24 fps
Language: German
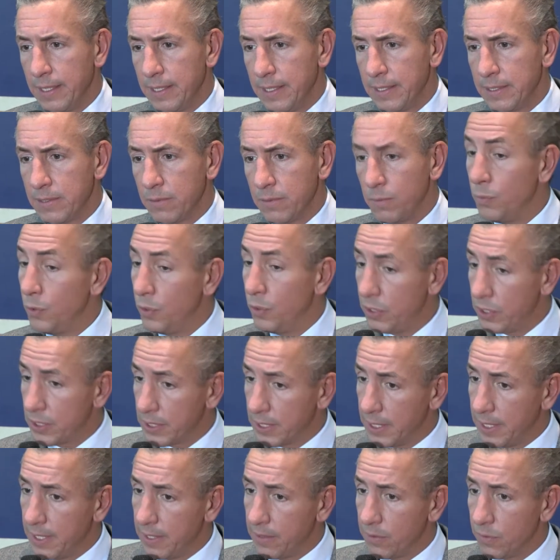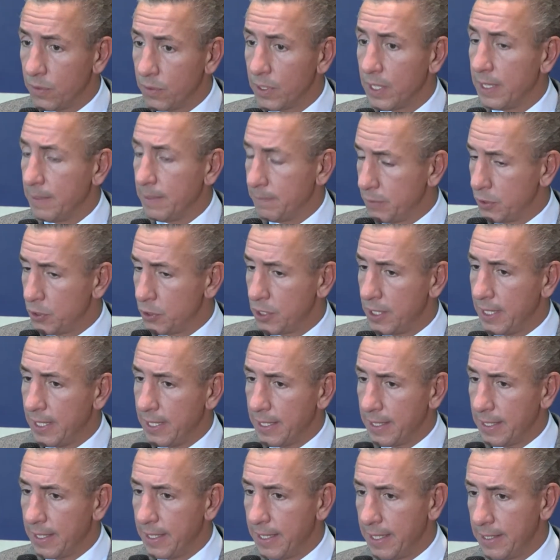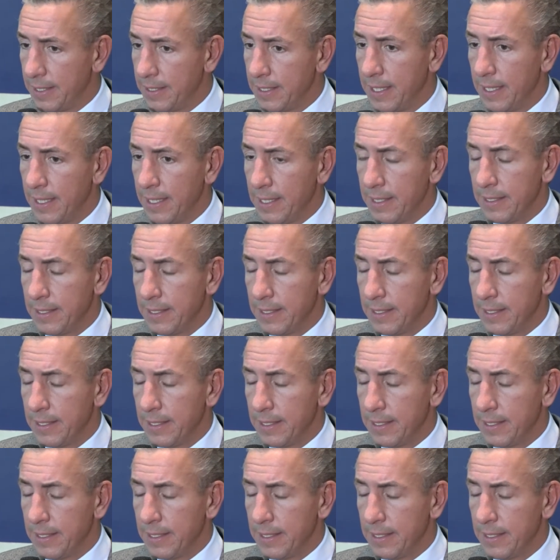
ist Müdigkeit oder Abgeschlagenheit.